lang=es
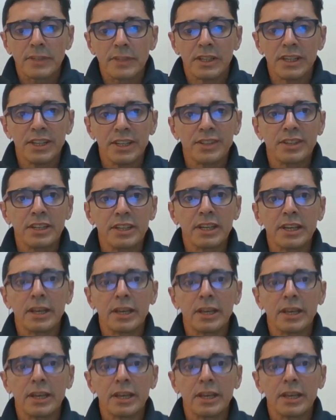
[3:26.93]

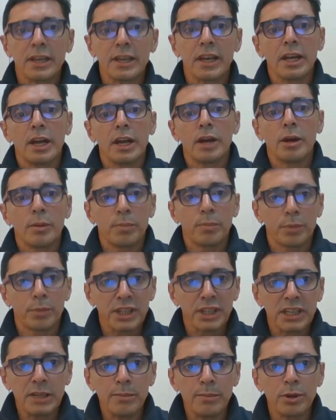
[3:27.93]
este, por
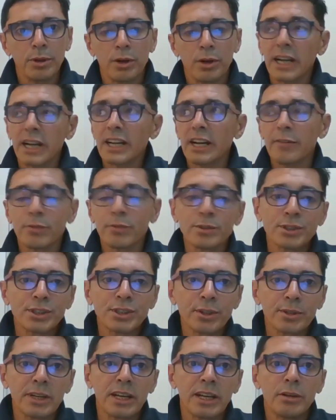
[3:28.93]
ejemplo, acá
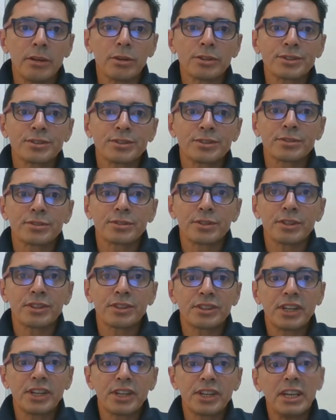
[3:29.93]
funcionan los
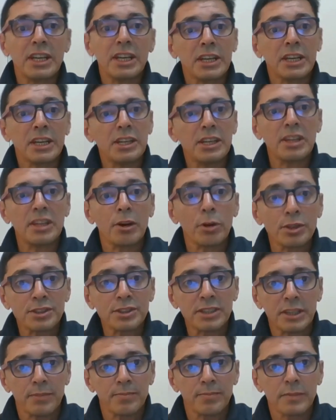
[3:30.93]
tres kits de
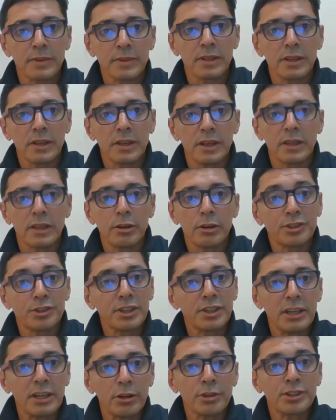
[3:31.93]
OCE, los,
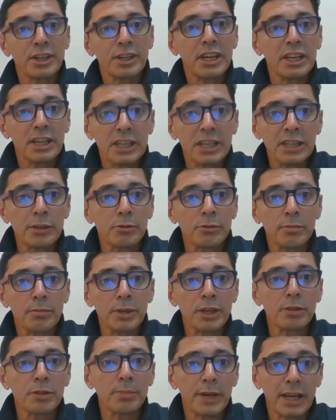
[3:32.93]
los tres kits de
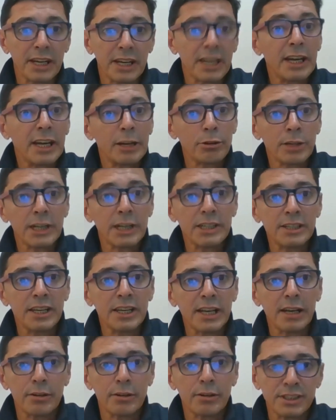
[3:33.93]
bombeo para cada
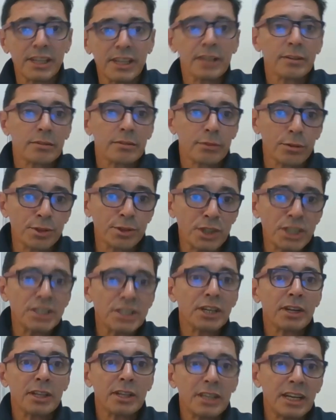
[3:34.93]
localidad, o sea,
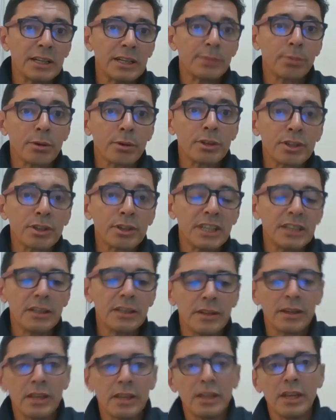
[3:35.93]
Conchilla Radial y Pueblo
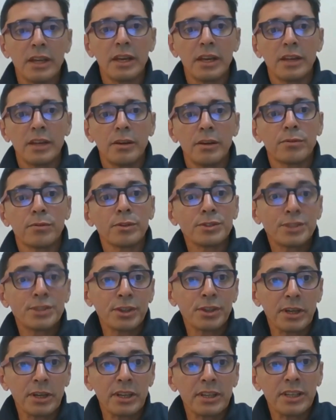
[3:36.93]
Gil,
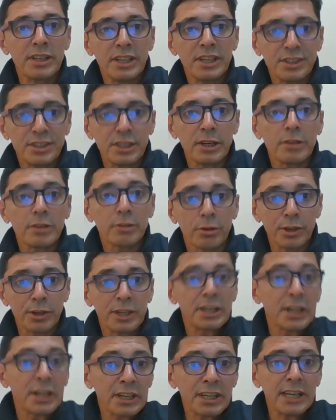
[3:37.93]
funcionan este, con
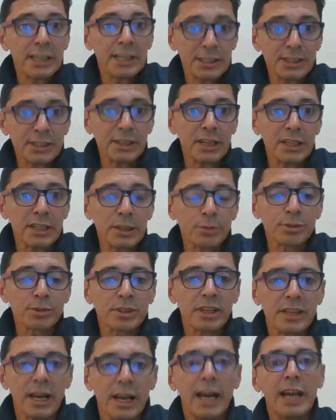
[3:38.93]
energía eléctrica de
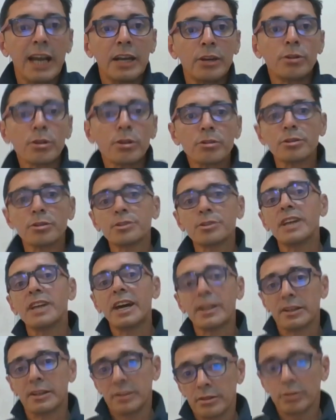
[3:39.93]
UTE. Al no
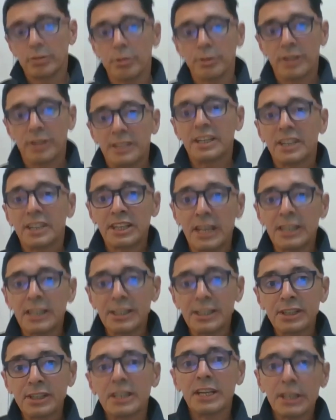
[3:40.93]
contar con energía
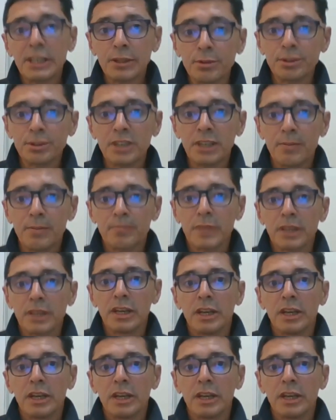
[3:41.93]
eléctrica de UTE,